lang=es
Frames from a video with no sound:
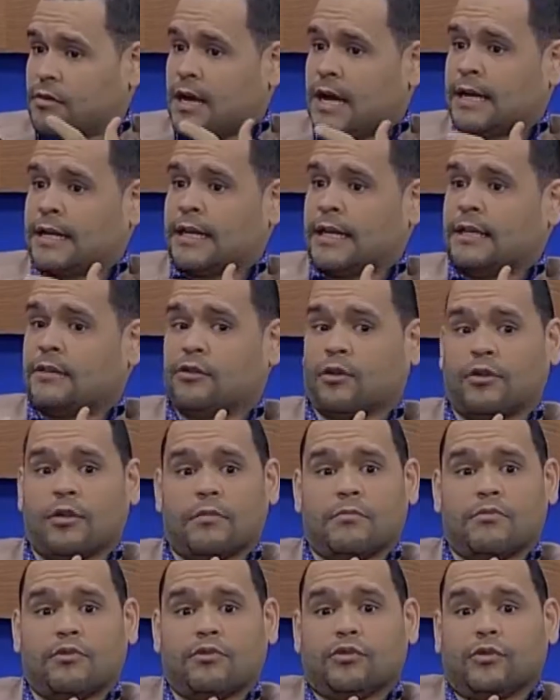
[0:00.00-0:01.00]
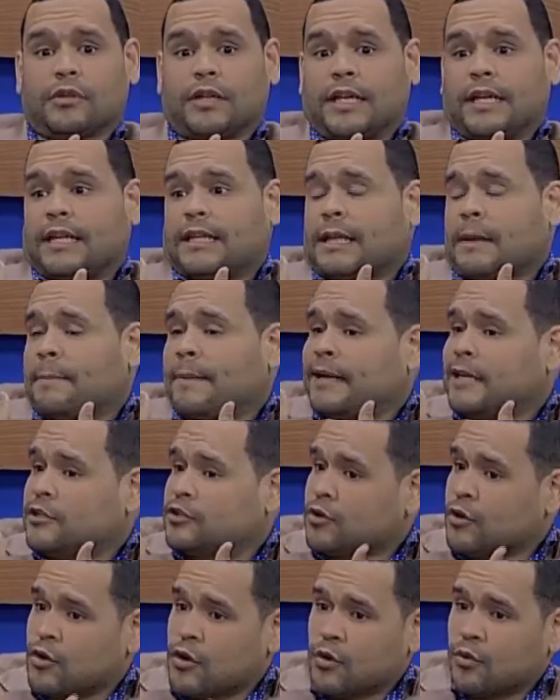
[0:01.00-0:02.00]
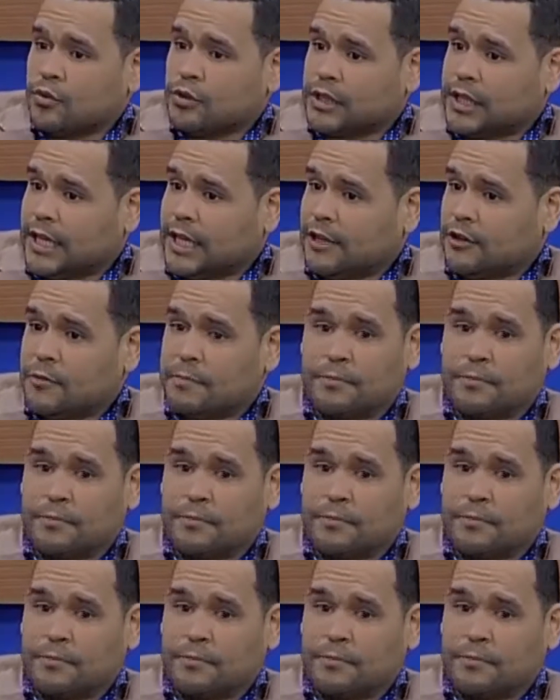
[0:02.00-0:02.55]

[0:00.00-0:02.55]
Aquí todo el mundo quiere tapar el sol con un dedo.